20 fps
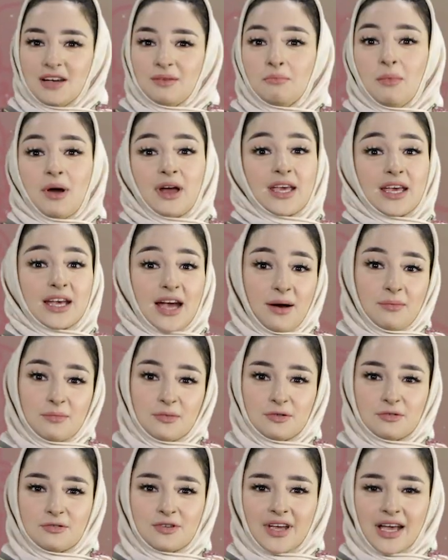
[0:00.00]
Bagi
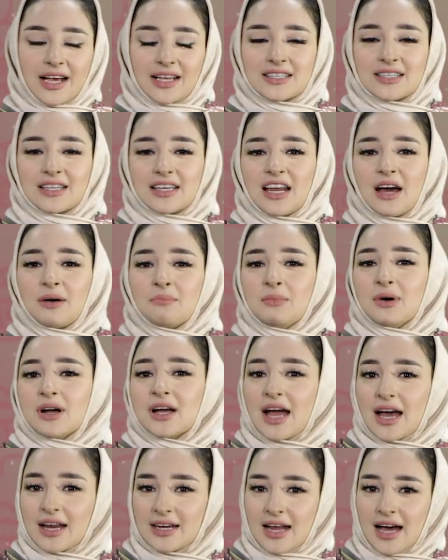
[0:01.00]
kamu yang senang
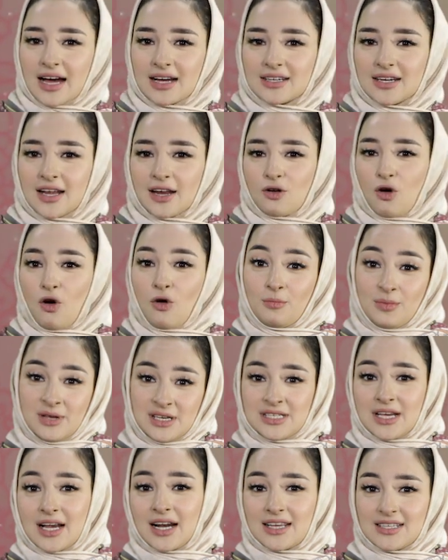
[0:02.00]
begadang dan hobi
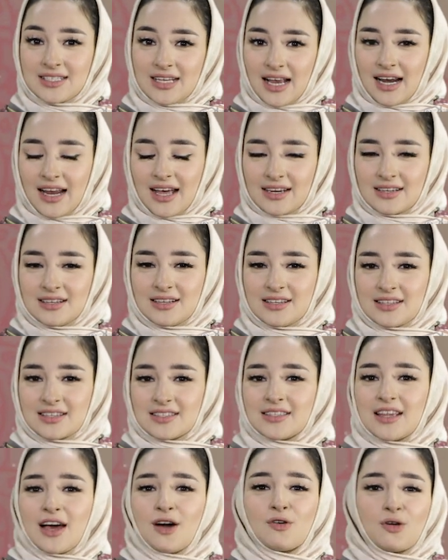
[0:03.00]
jalan-jalan,
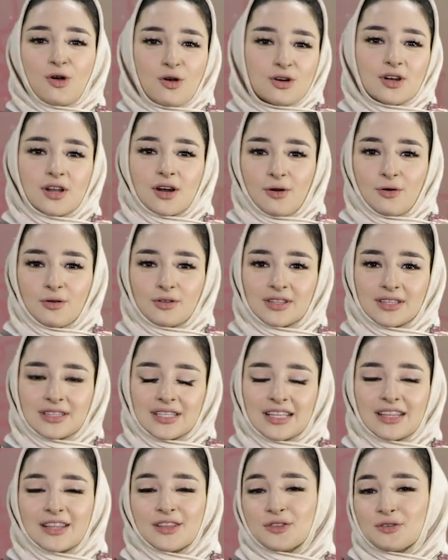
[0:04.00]
sahur on the road
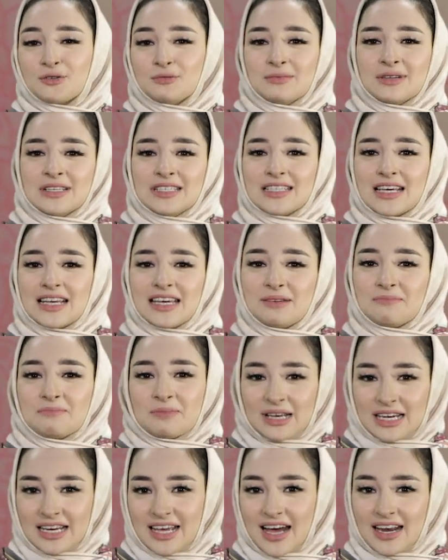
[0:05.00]
tentu menjadi
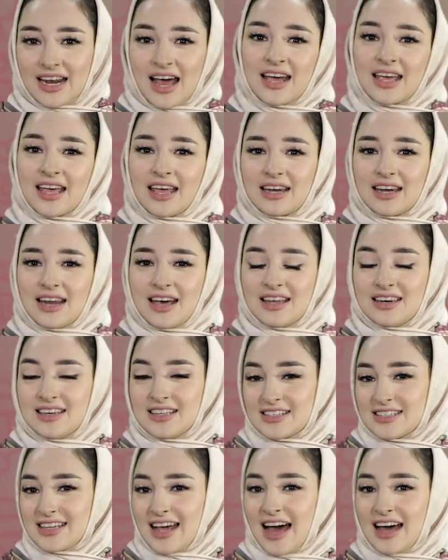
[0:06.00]
pilihan agenda di
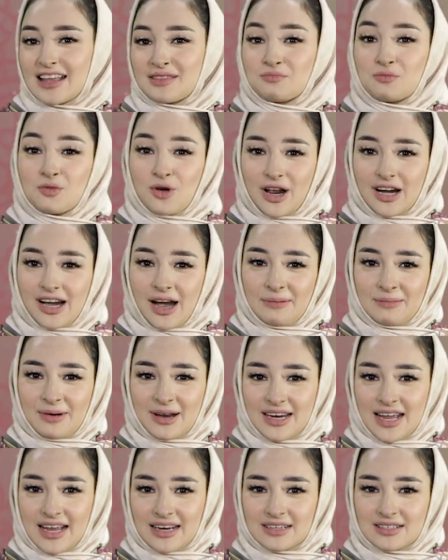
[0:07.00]
saat bulan
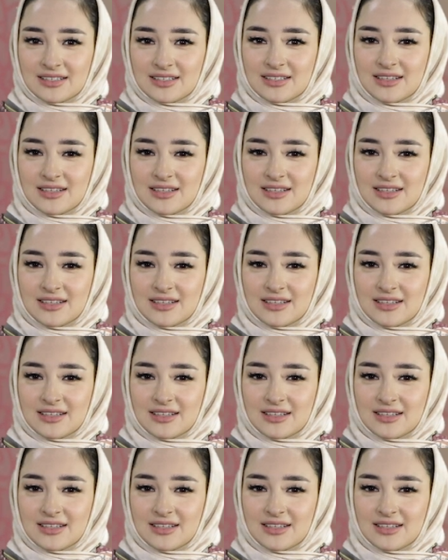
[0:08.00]
Ramadan.